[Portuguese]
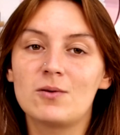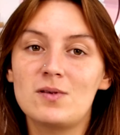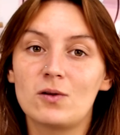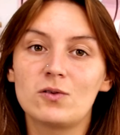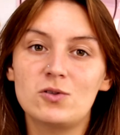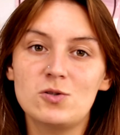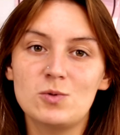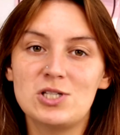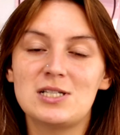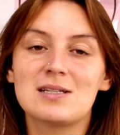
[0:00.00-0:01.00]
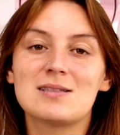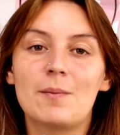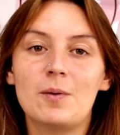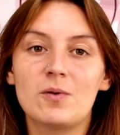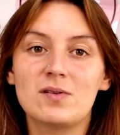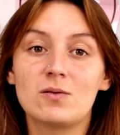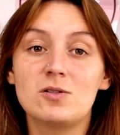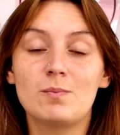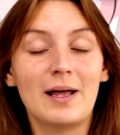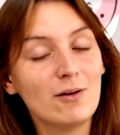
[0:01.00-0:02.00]
vão ser os últimos dias da promoção
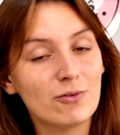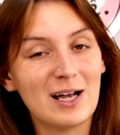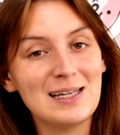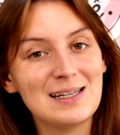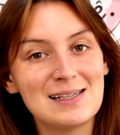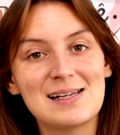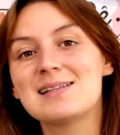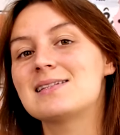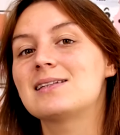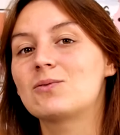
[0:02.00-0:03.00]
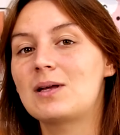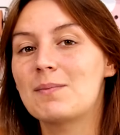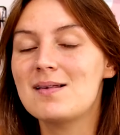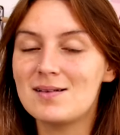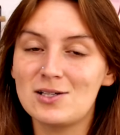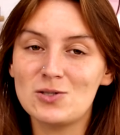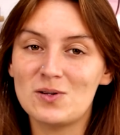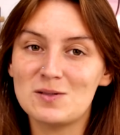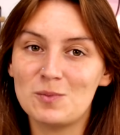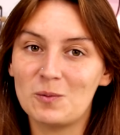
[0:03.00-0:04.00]
de Black Friday deles, então tem bastante
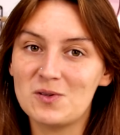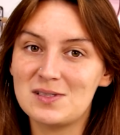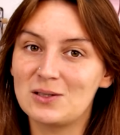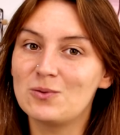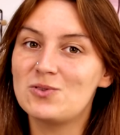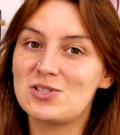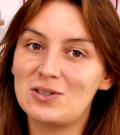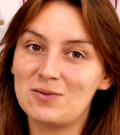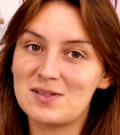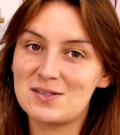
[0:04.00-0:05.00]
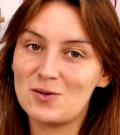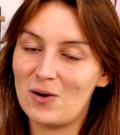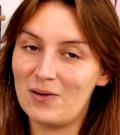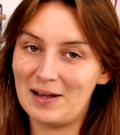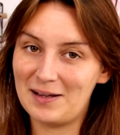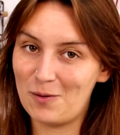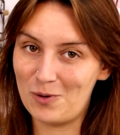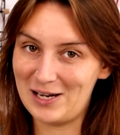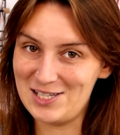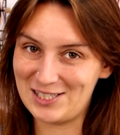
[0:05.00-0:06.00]
coisa em promoção, sugiro que vocês corram lá dar
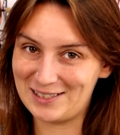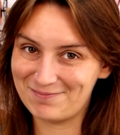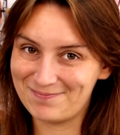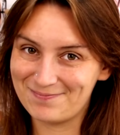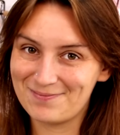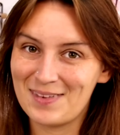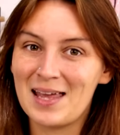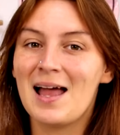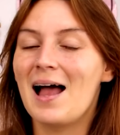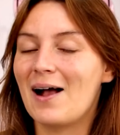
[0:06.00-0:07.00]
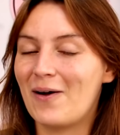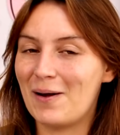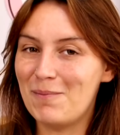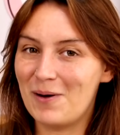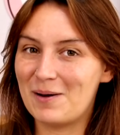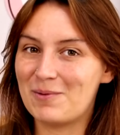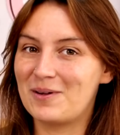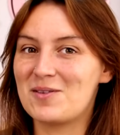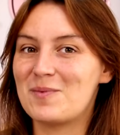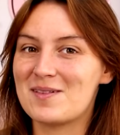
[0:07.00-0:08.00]
uma olhadinha. Agora bora
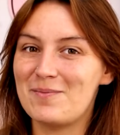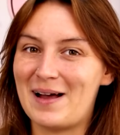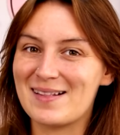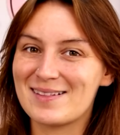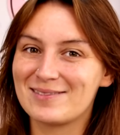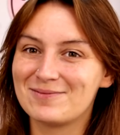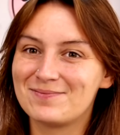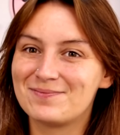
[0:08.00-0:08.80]
pro nosso passo a passo.